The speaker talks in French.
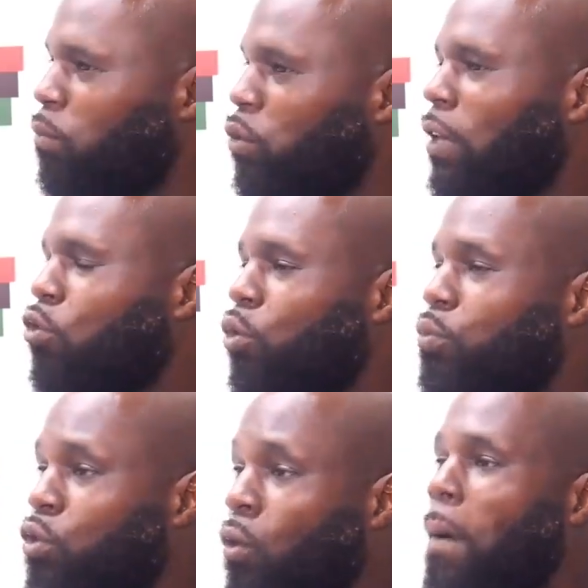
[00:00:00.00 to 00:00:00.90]
de la
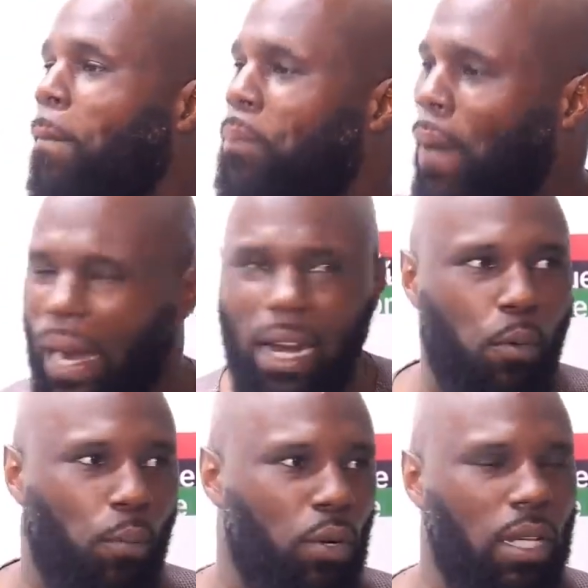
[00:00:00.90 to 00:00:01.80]
corruption par la
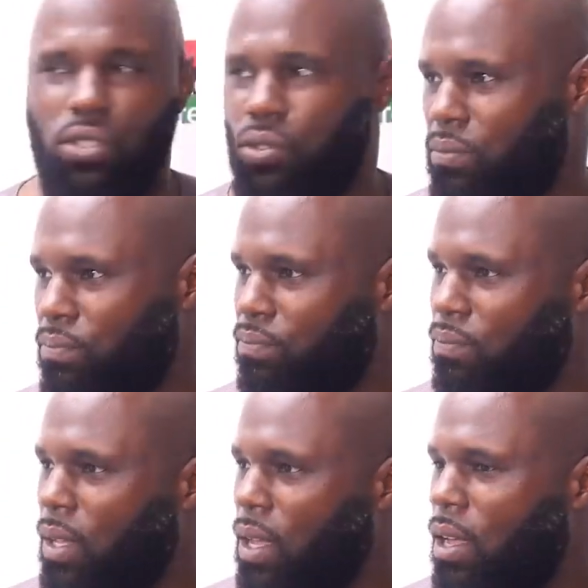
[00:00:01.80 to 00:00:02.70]
population.
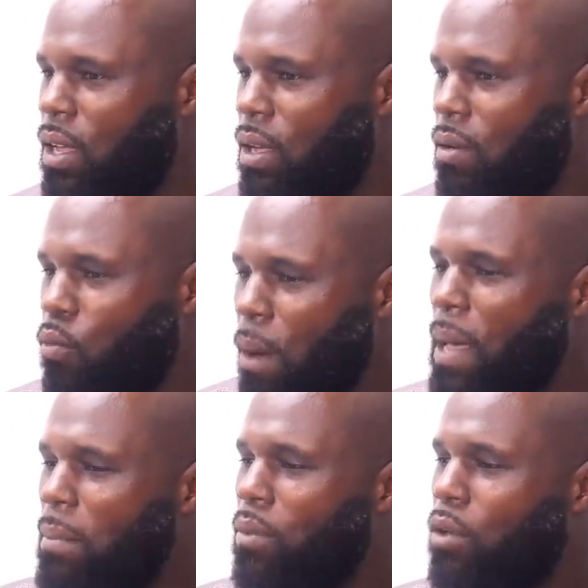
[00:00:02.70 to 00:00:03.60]

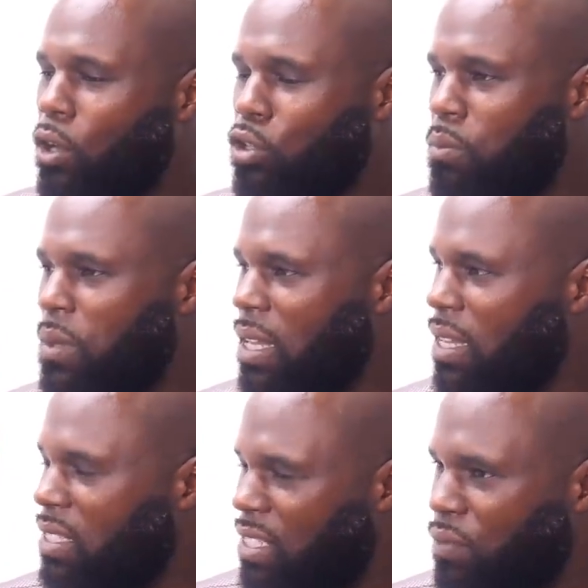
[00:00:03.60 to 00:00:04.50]
Moi-même, lors de
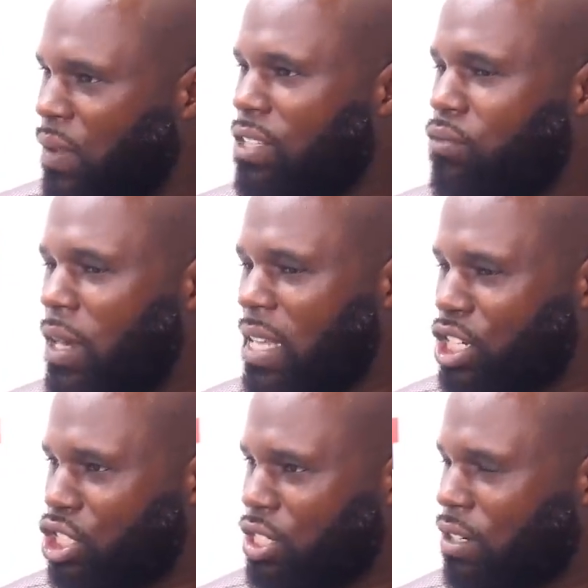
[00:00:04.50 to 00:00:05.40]
mes divers
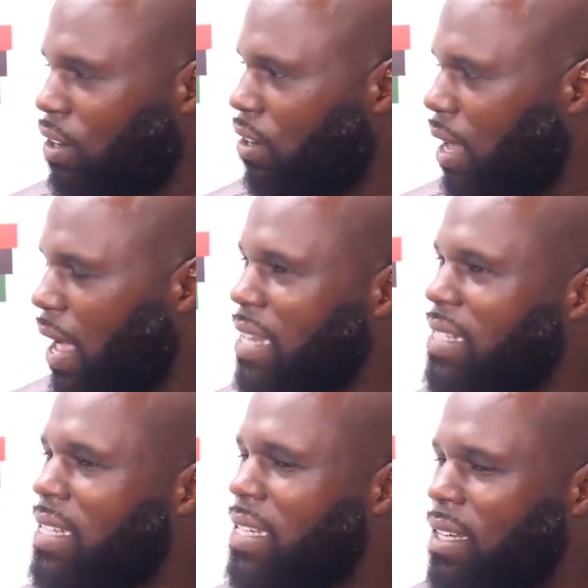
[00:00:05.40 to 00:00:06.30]
voyages à
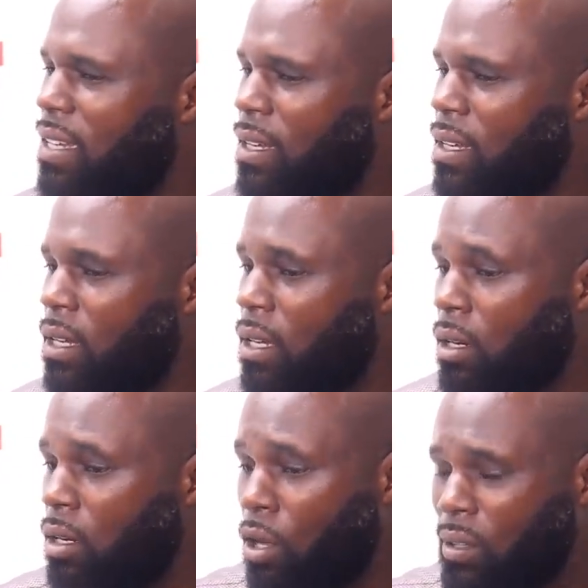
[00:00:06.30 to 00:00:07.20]
Haïti,
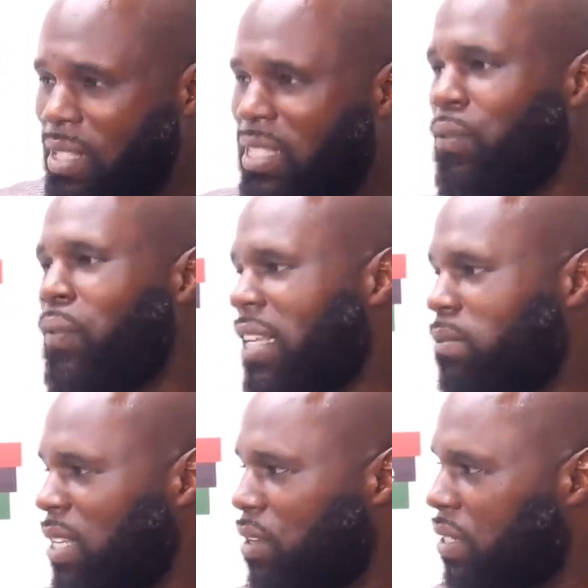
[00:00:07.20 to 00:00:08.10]
lors des
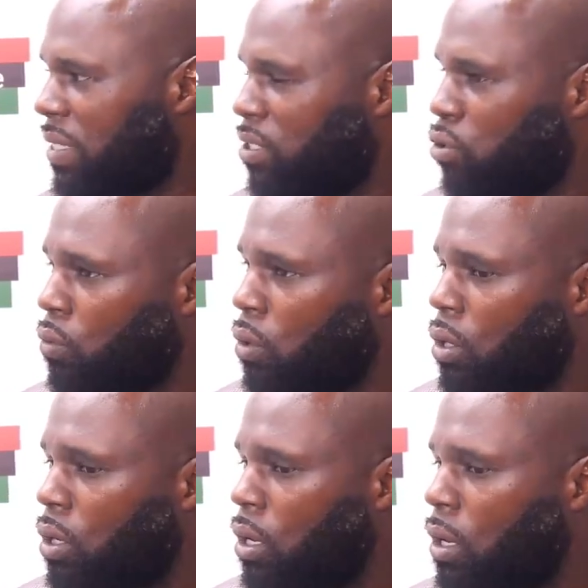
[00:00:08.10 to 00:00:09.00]
diverses manifestations,
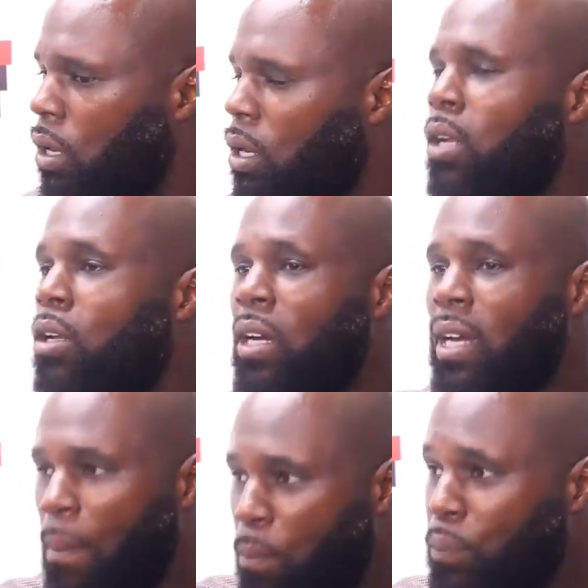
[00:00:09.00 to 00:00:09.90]

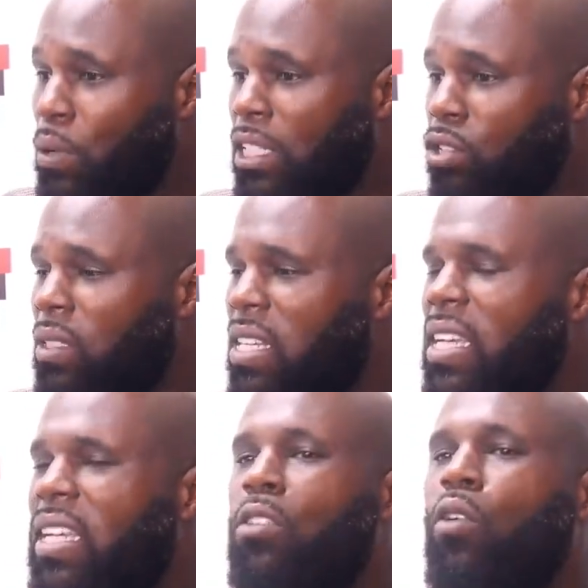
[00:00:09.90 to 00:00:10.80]
la population
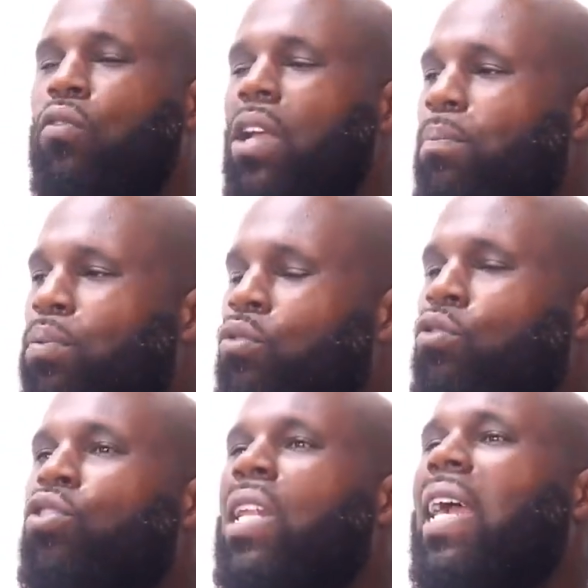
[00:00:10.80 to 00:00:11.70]
disait qu'il n'en voulait plus
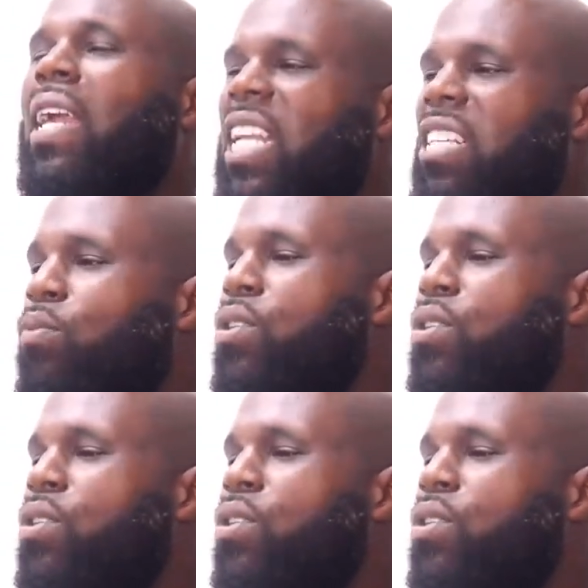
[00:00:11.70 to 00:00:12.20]
de la classe